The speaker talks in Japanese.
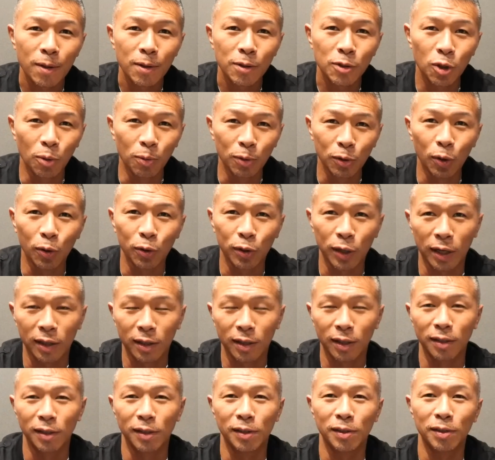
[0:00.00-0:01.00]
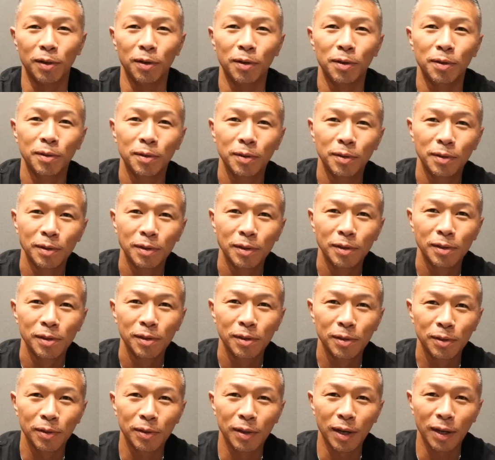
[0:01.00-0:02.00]
ジョムトーンとやったんですよ
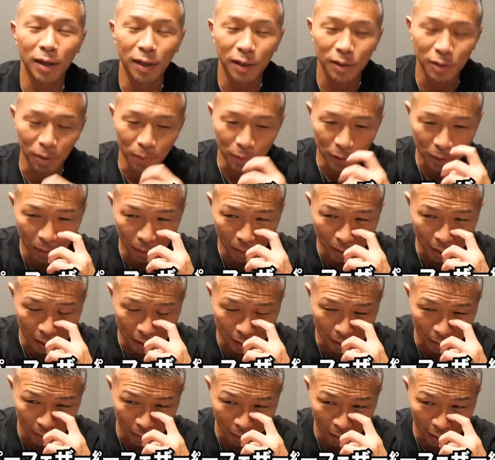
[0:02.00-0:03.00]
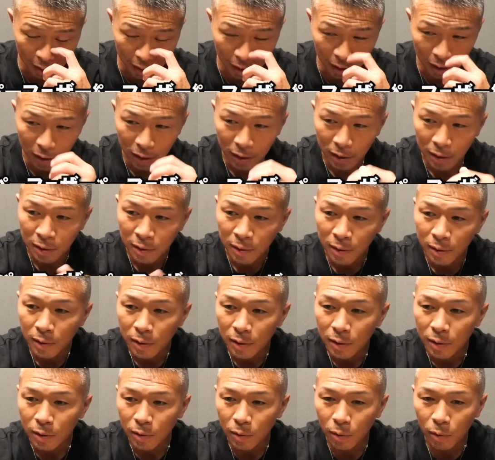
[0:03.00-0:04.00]
そうだからジョムトーンがその時
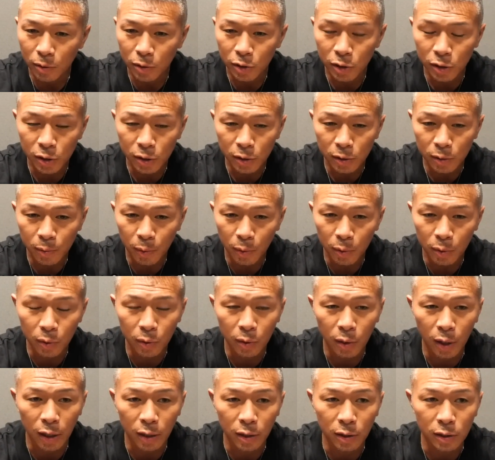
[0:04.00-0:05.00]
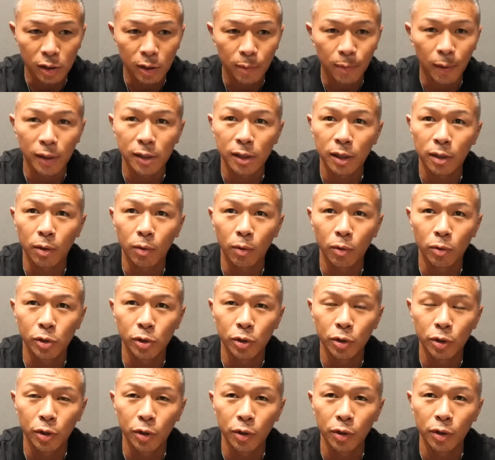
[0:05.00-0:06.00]
50僕の階級スーパー最を
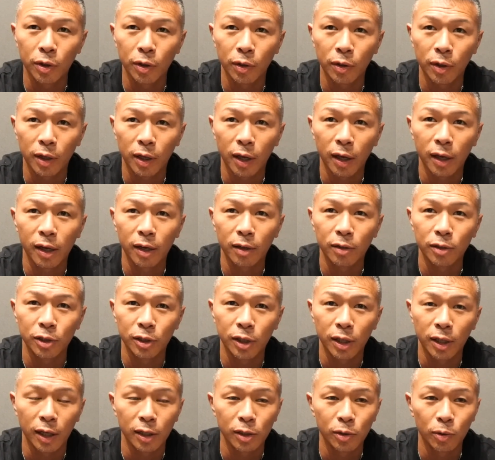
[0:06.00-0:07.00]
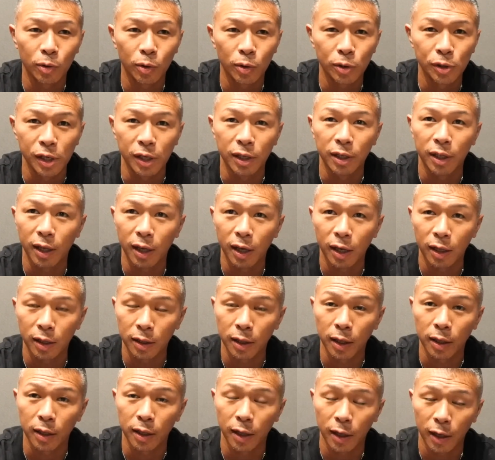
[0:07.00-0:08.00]
59キロで契約して体重落としてきてやっ
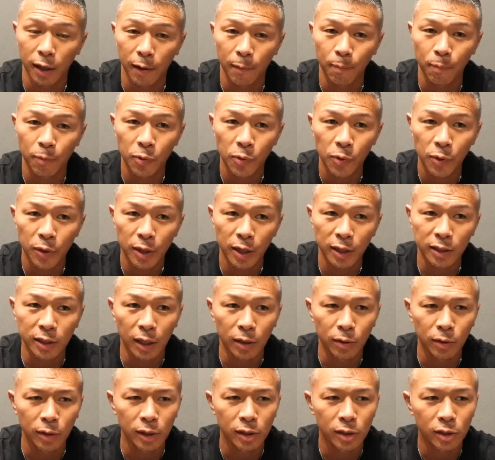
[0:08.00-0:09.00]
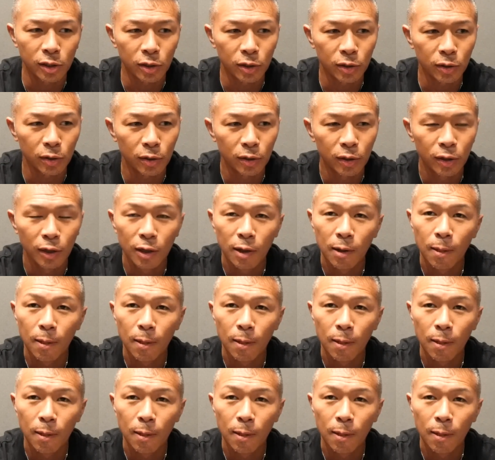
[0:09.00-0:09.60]
たんで確かあの時10